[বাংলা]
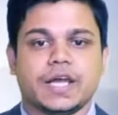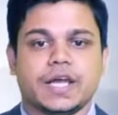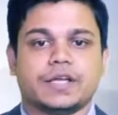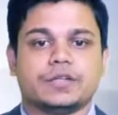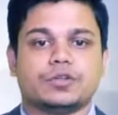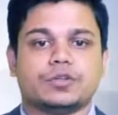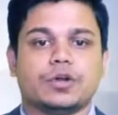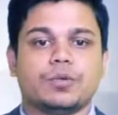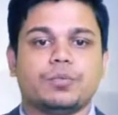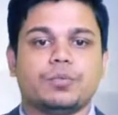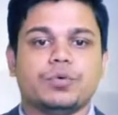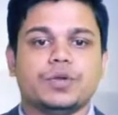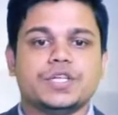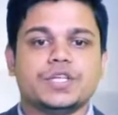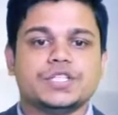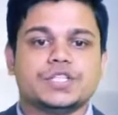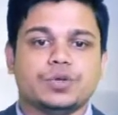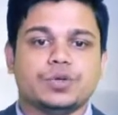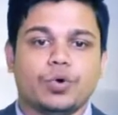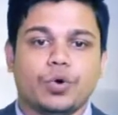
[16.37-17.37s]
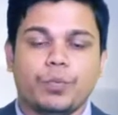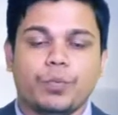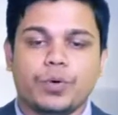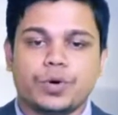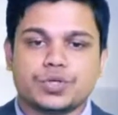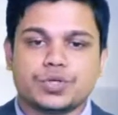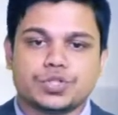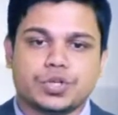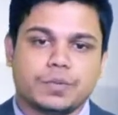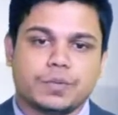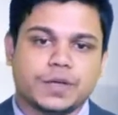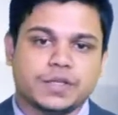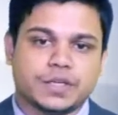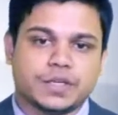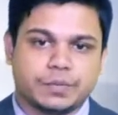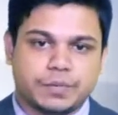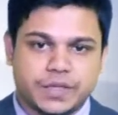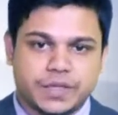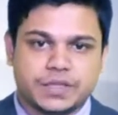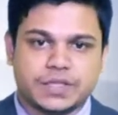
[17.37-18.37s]
একদল পুলিশ গোপন
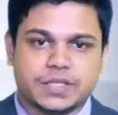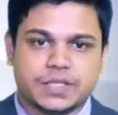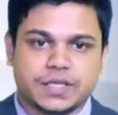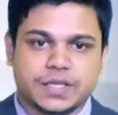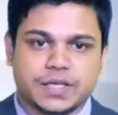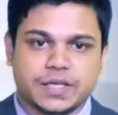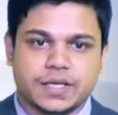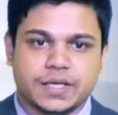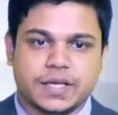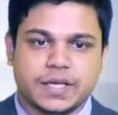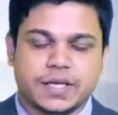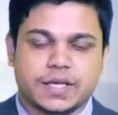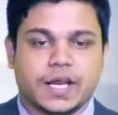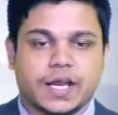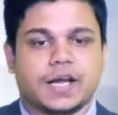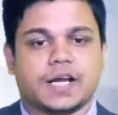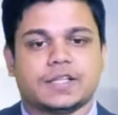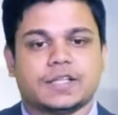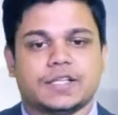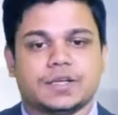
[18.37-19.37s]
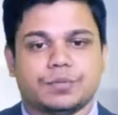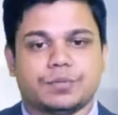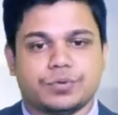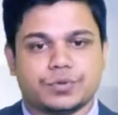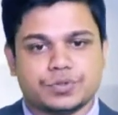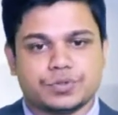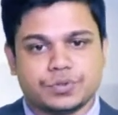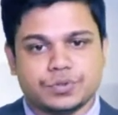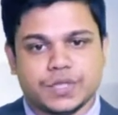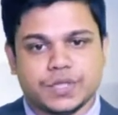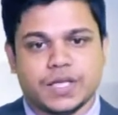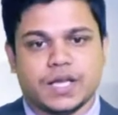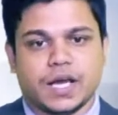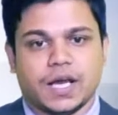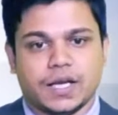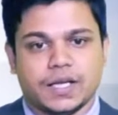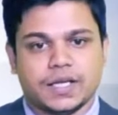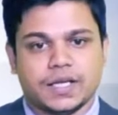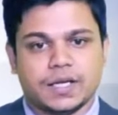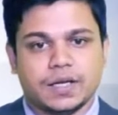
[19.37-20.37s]
সংবাদের ভিত্তিতে ডাকাতির
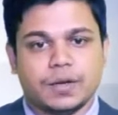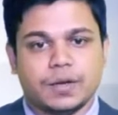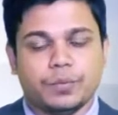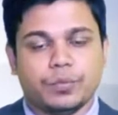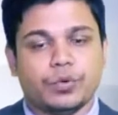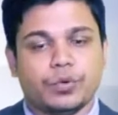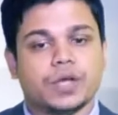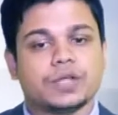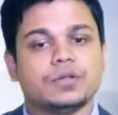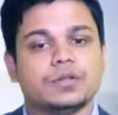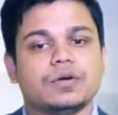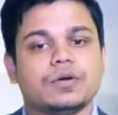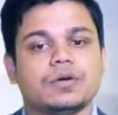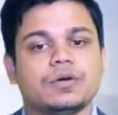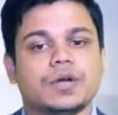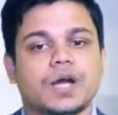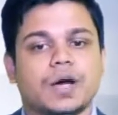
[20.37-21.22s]
প্রস্তুতিকালে মুরাদনগর